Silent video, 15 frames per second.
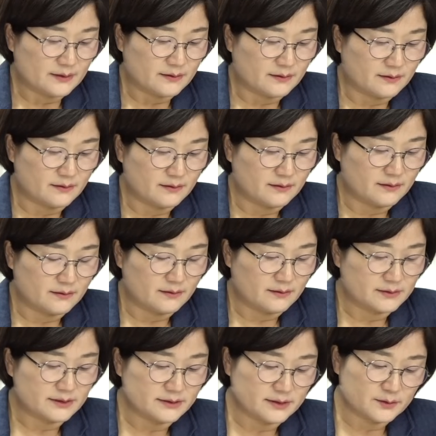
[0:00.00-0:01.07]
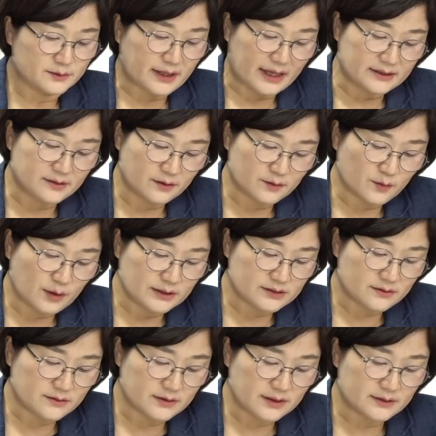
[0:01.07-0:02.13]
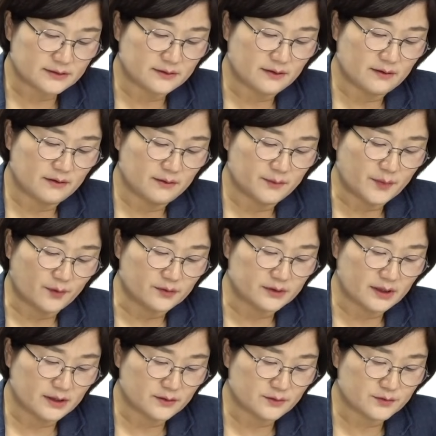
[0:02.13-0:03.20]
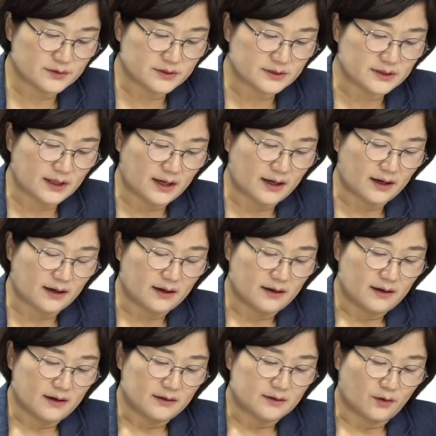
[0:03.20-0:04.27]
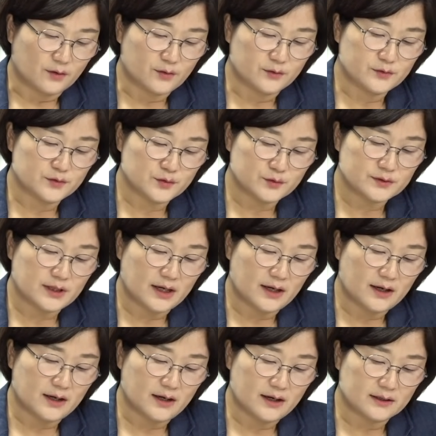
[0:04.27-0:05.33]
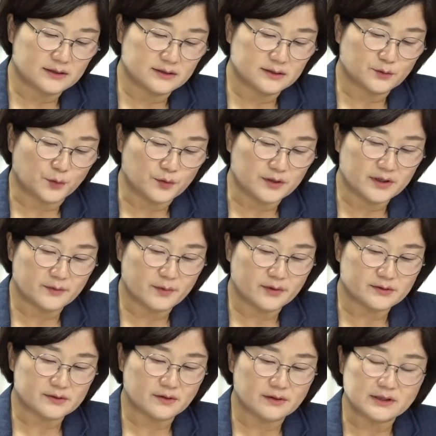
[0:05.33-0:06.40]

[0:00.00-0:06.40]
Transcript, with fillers: 어, 실제로 대선 과정에서 명태균 씨가 여론조사를 돌리면서